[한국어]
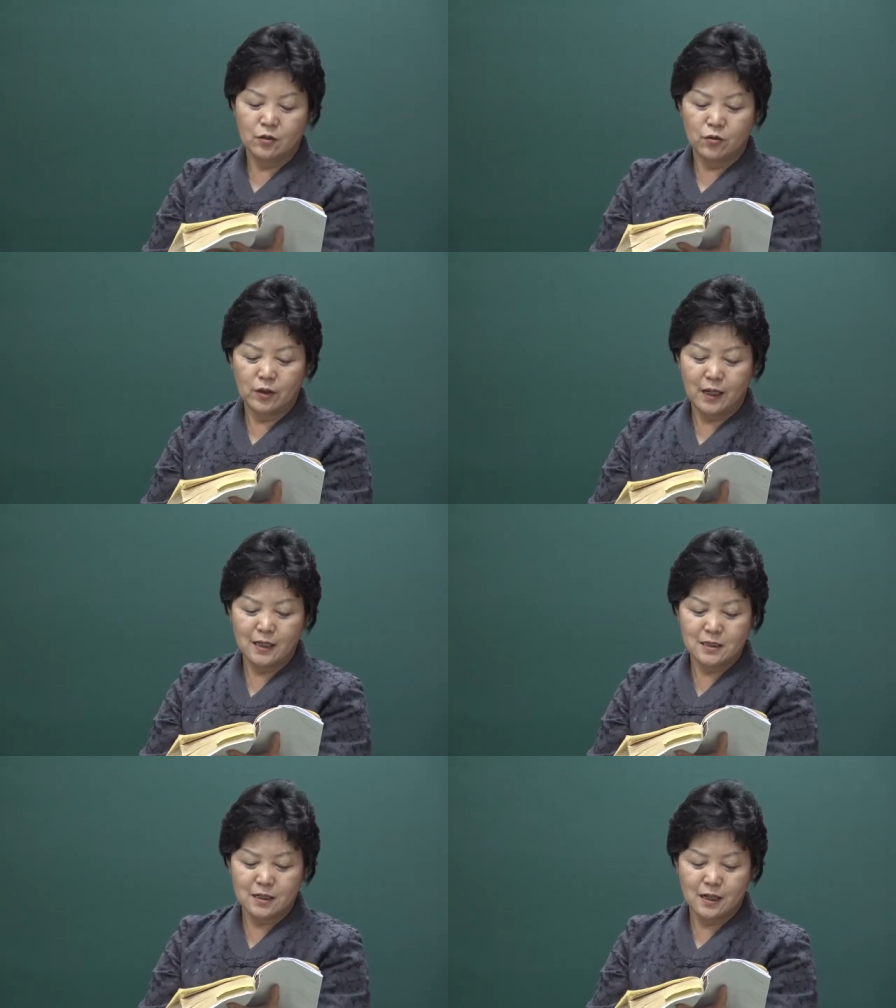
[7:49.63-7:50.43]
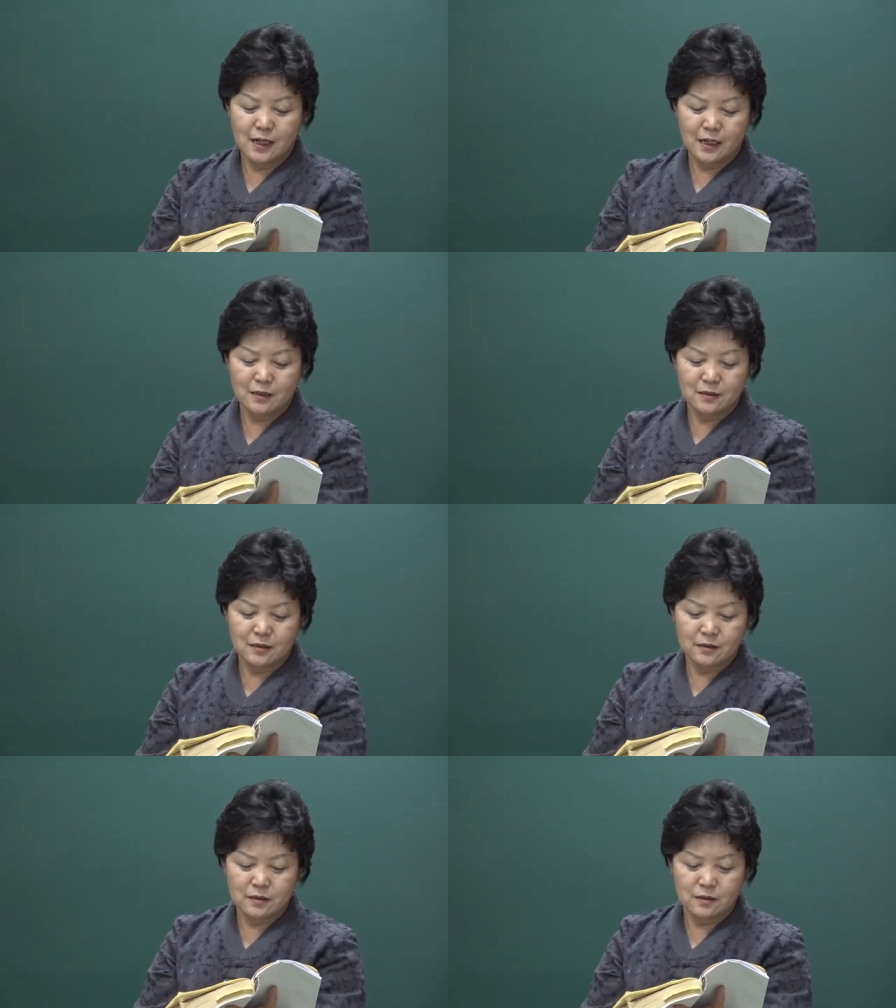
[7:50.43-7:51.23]
돈에
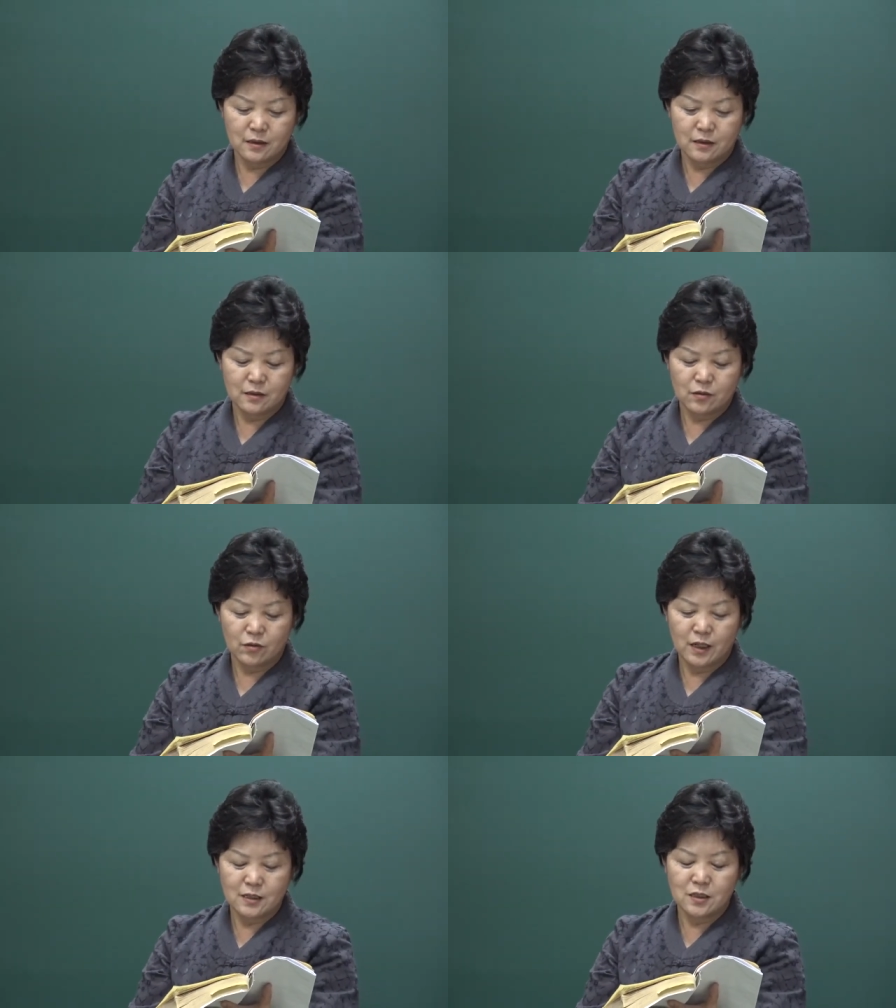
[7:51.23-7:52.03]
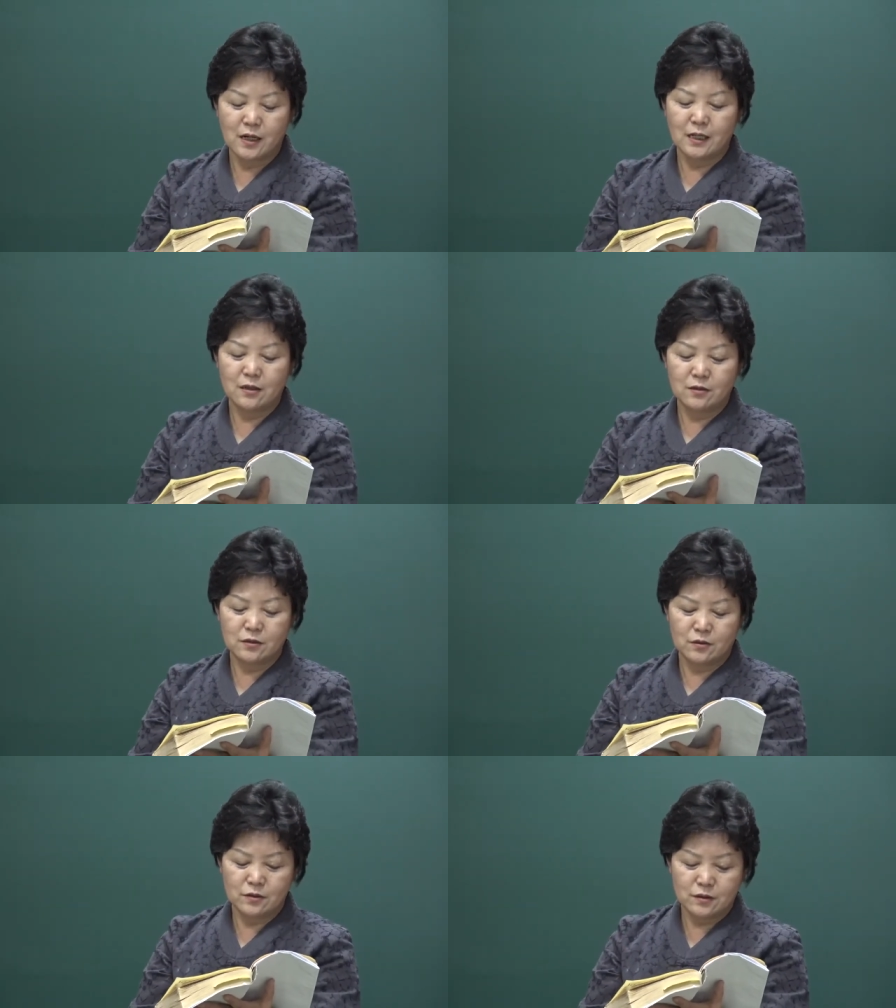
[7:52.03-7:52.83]
처하여서 어, 돈에 처한
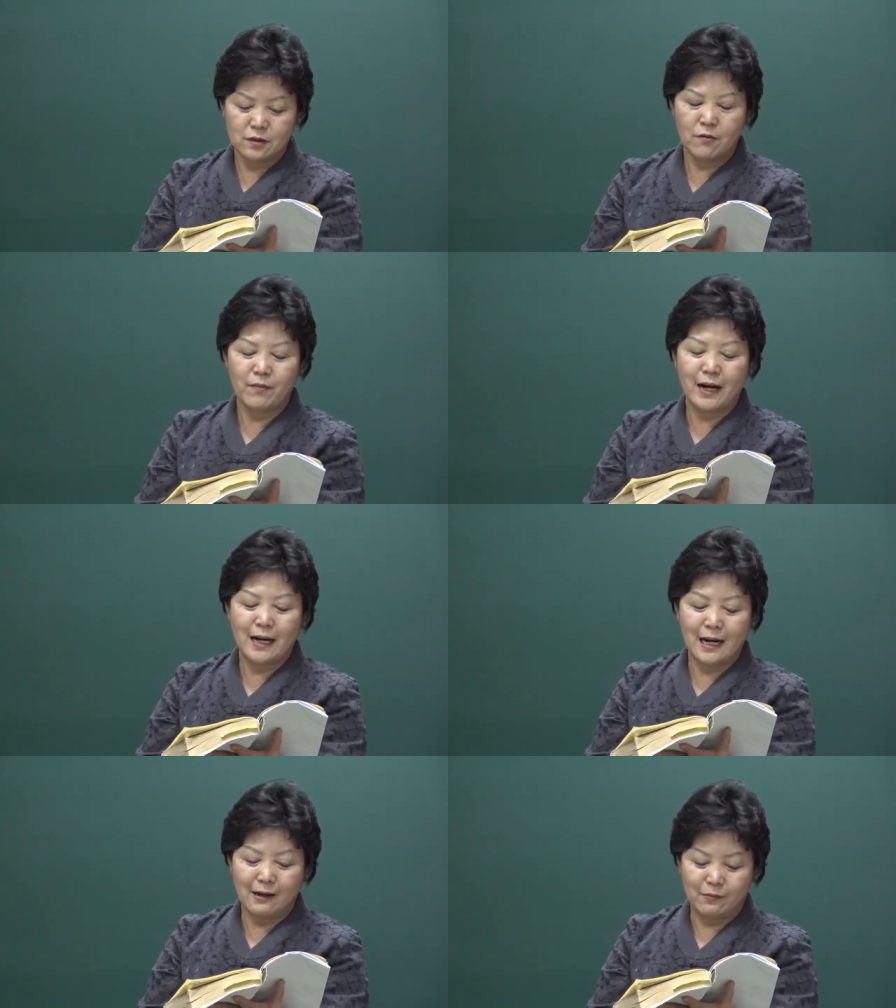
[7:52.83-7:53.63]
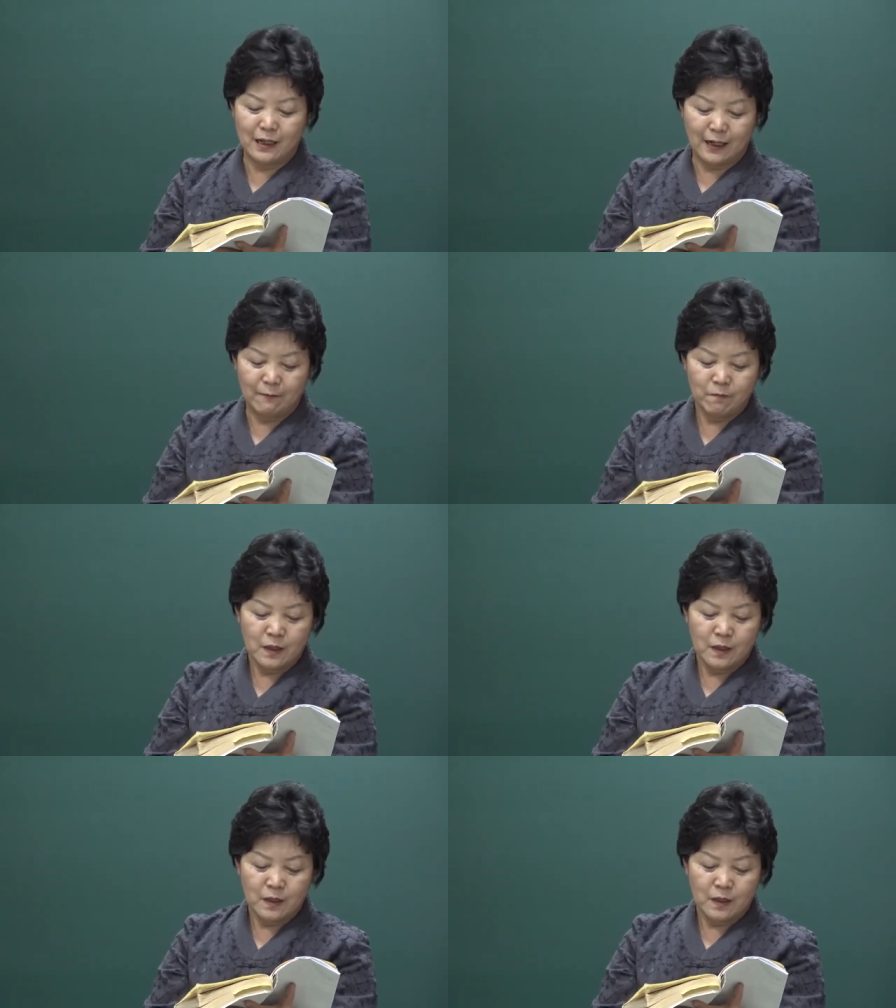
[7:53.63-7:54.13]
것으로서 말함이라